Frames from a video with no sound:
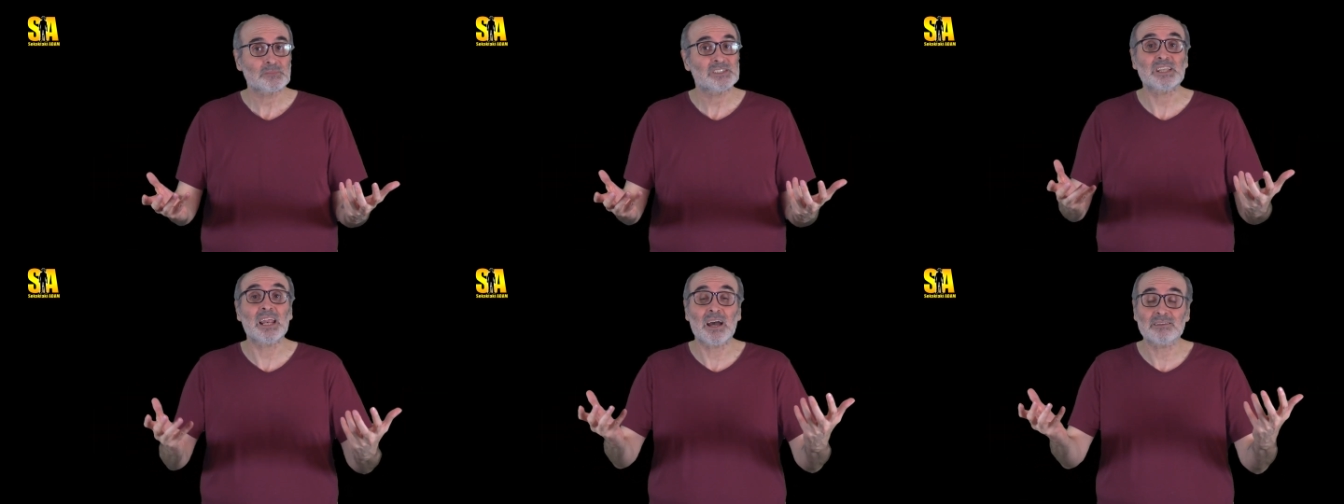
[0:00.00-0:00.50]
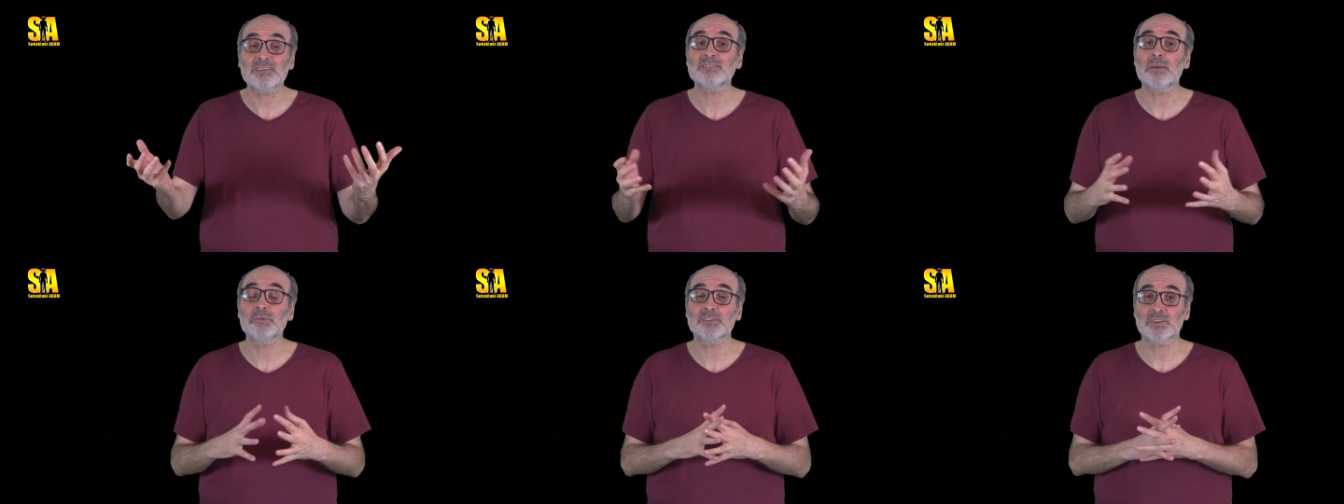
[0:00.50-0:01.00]
Selahattin
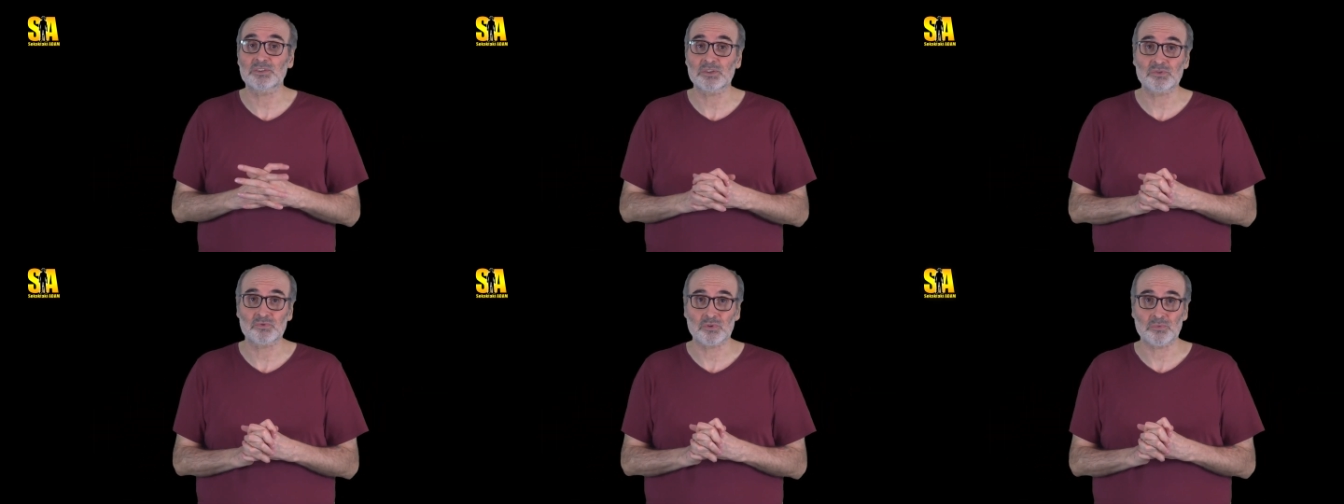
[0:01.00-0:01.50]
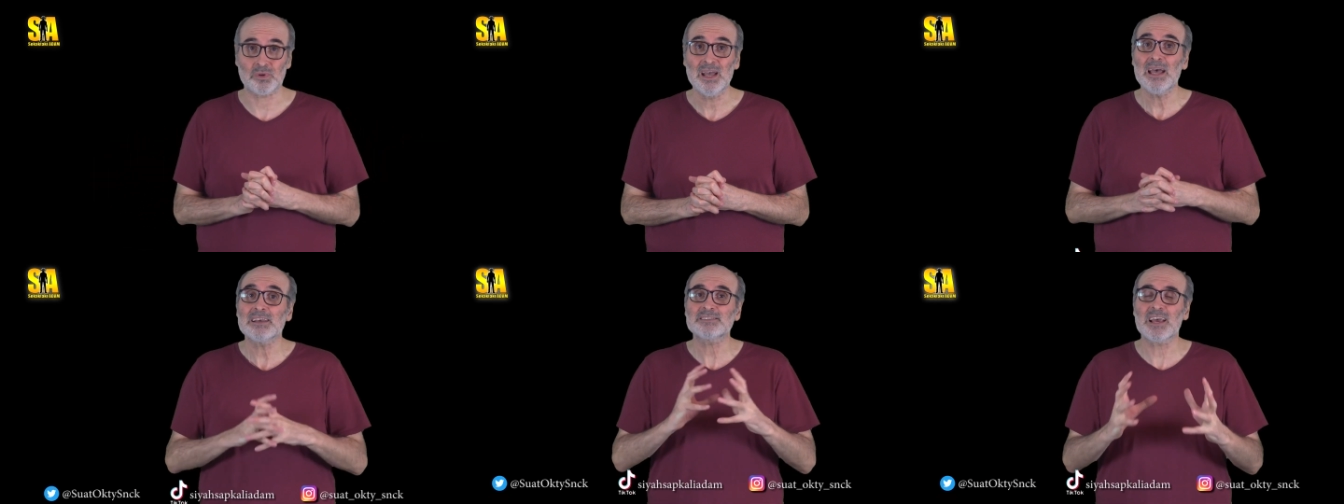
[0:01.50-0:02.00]
Demirtaş'ın durumu.
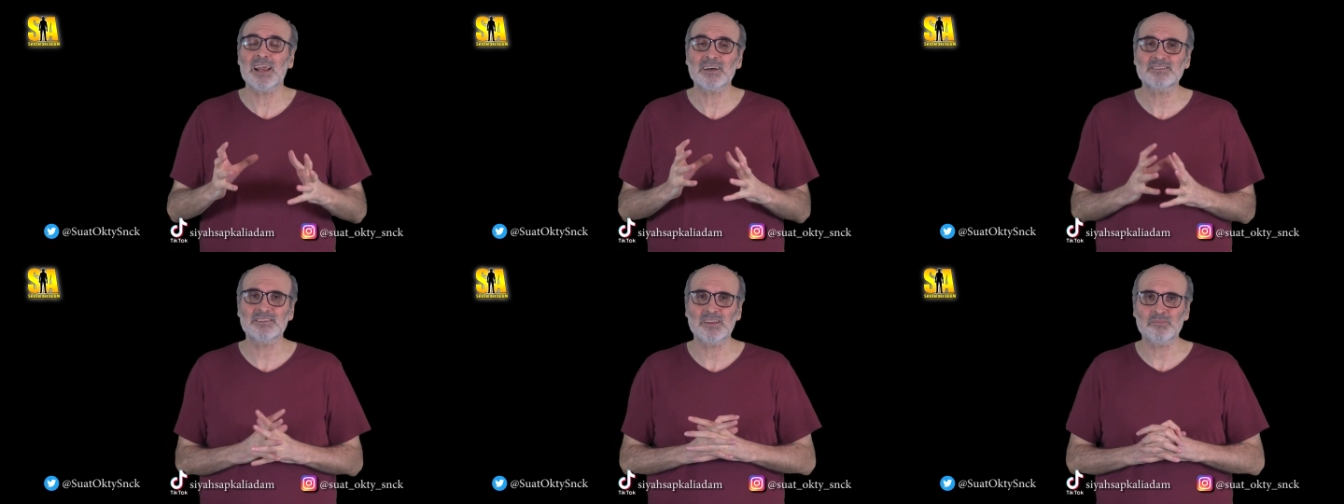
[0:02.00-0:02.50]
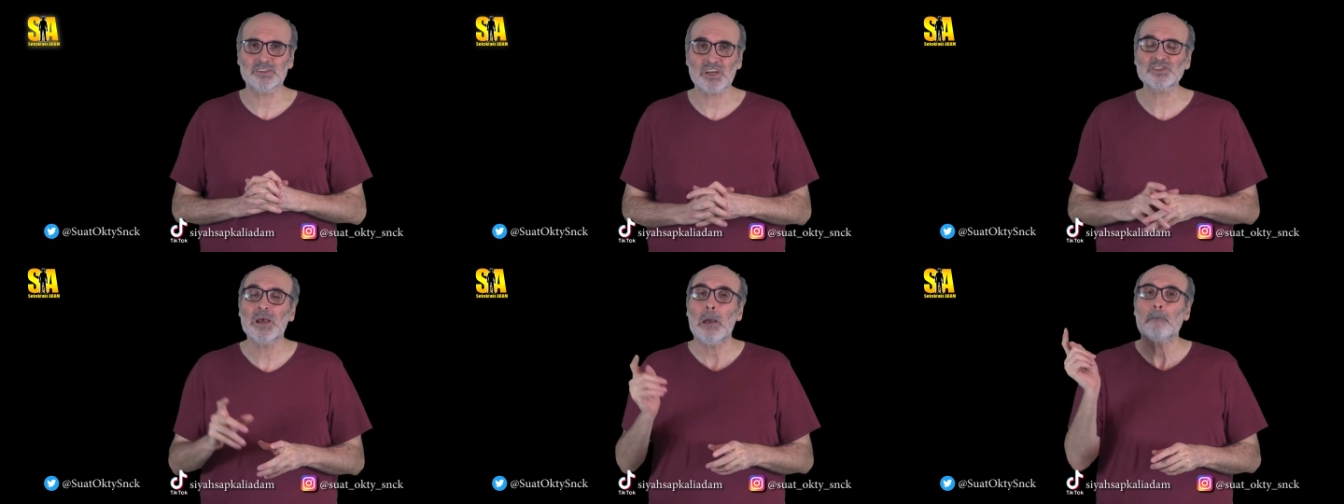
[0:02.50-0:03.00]
Selahattin
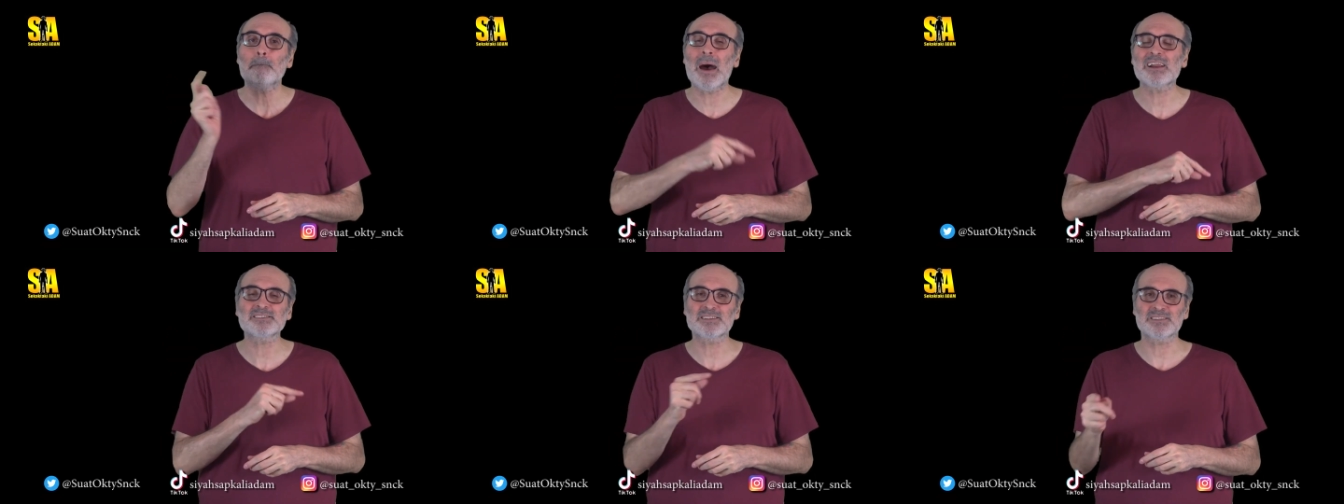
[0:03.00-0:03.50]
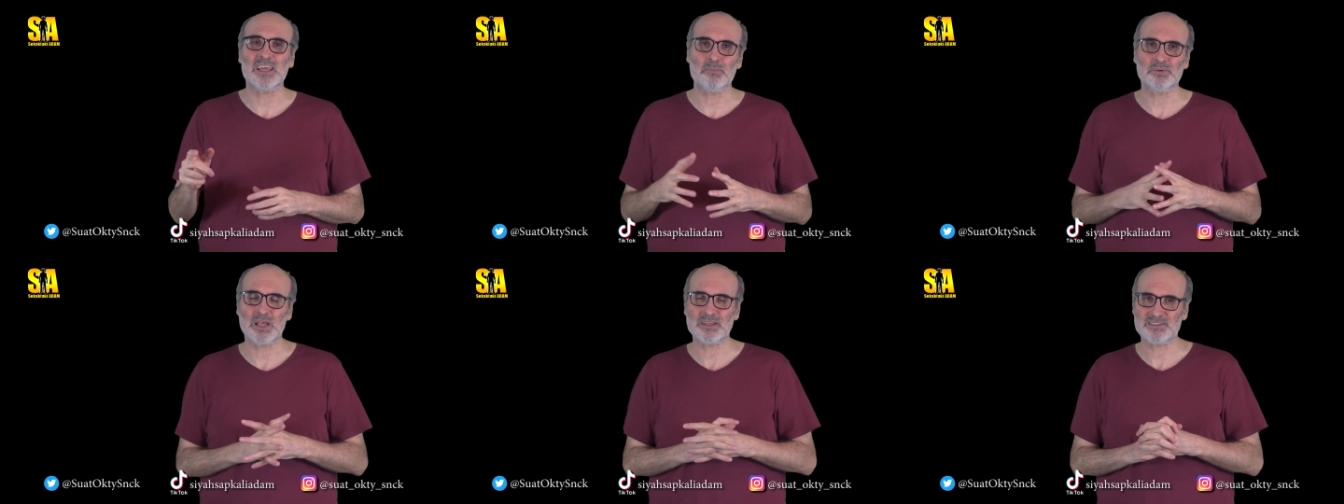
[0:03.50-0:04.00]
Demirtaş Mersin'de
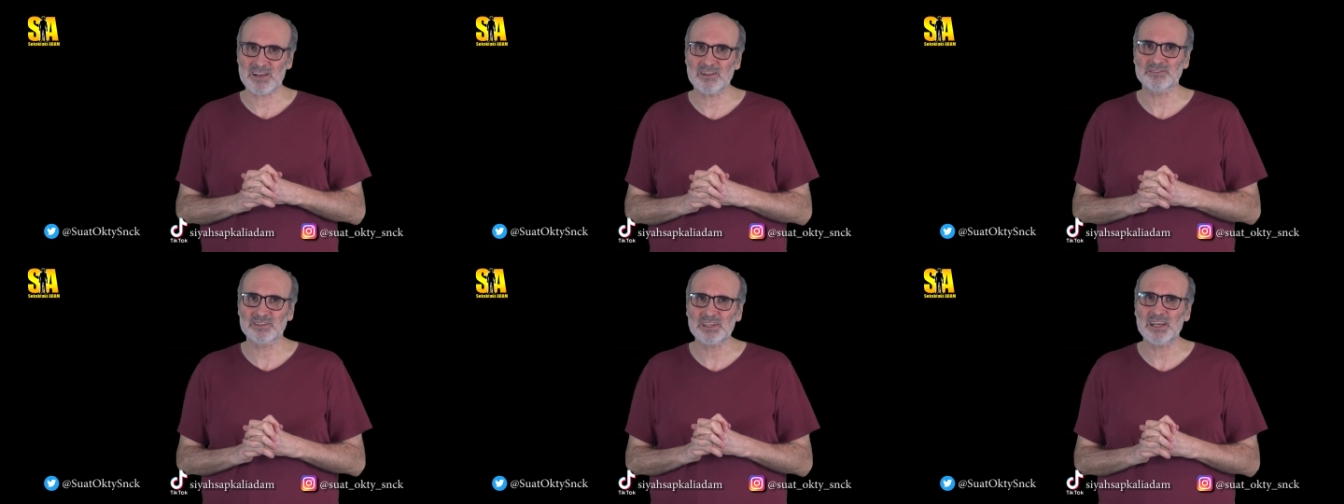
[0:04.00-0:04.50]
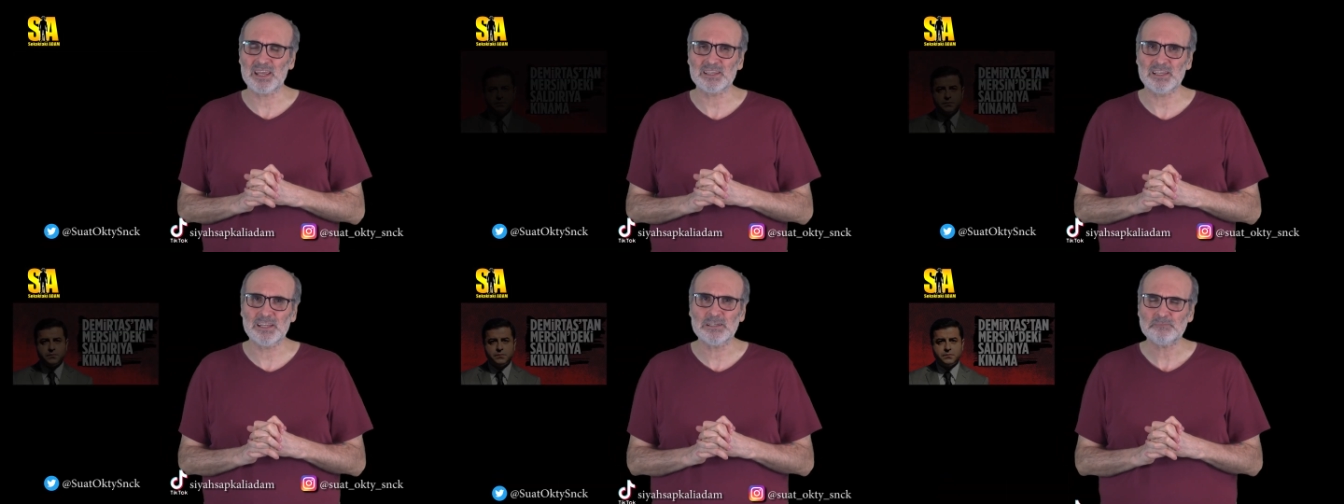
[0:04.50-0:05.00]
yapılan saldırı ile
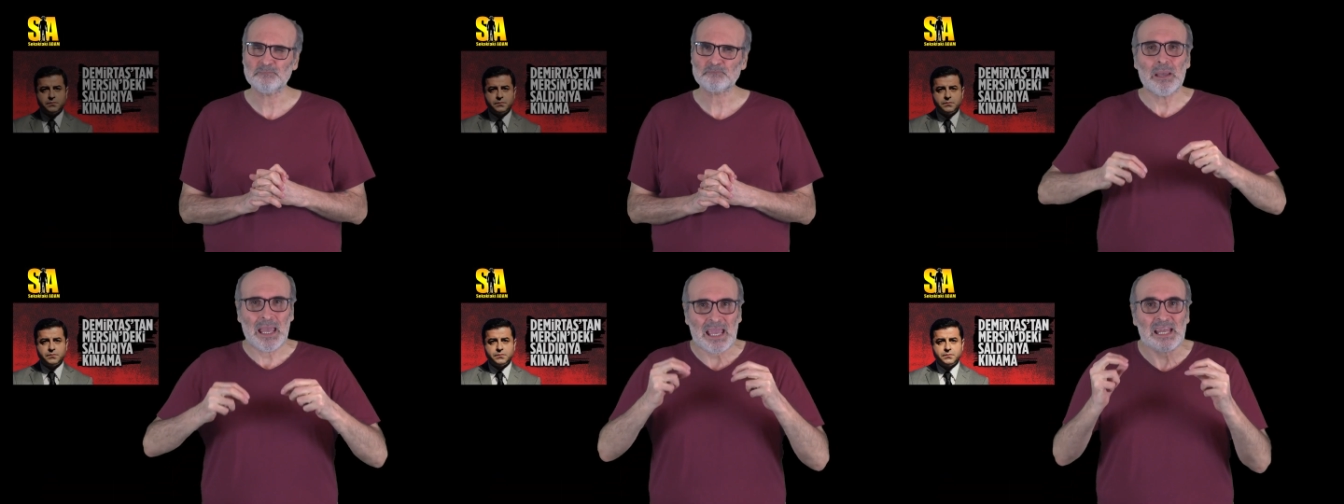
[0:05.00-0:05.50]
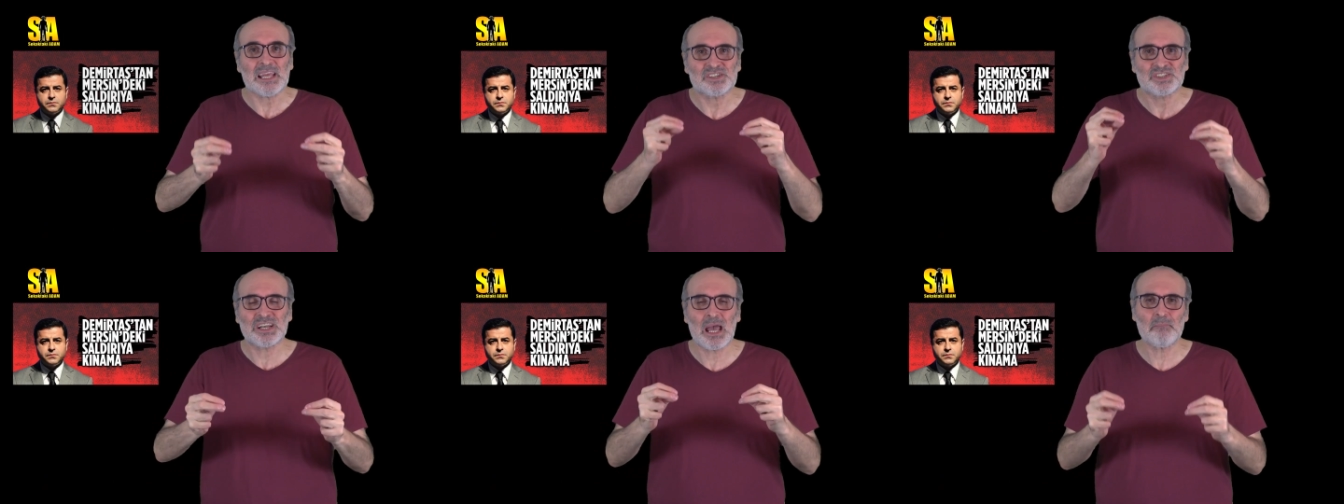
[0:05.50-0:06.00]
ilgili
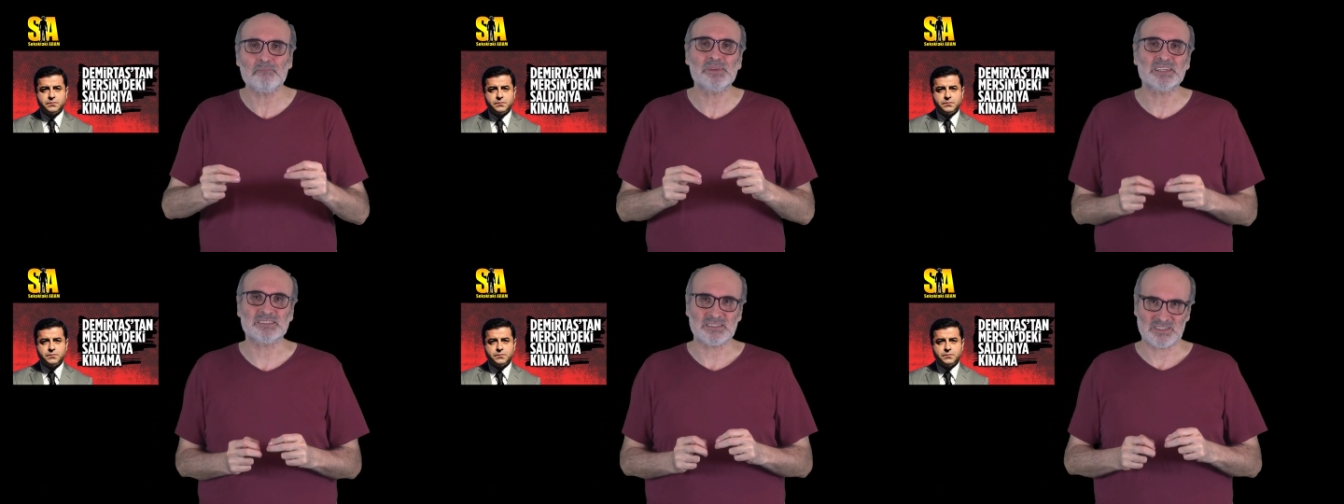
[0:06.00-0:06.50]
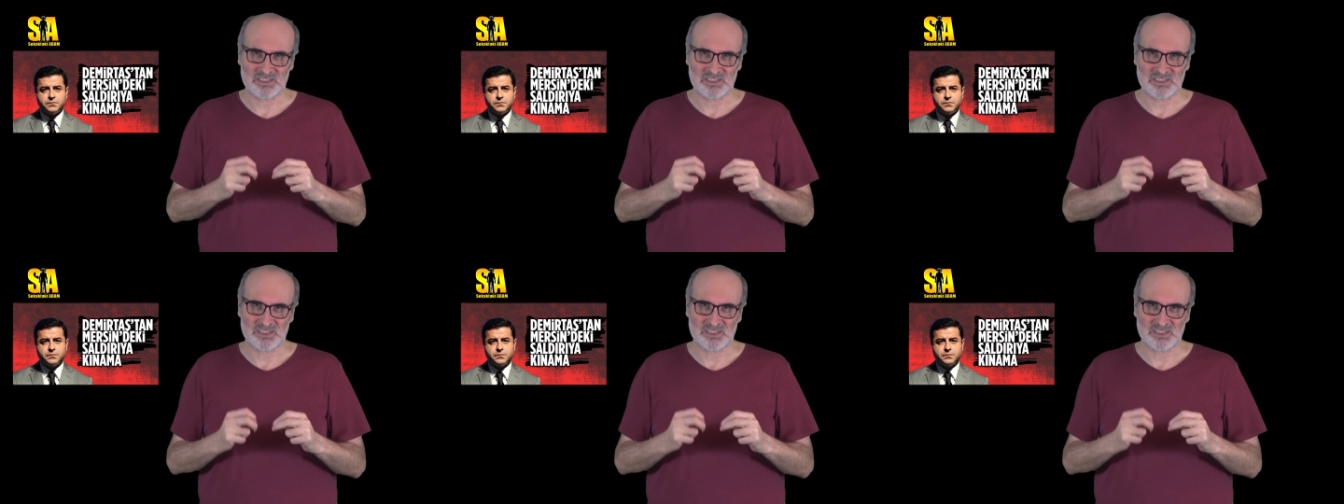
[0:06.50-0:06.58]
eleştiren bir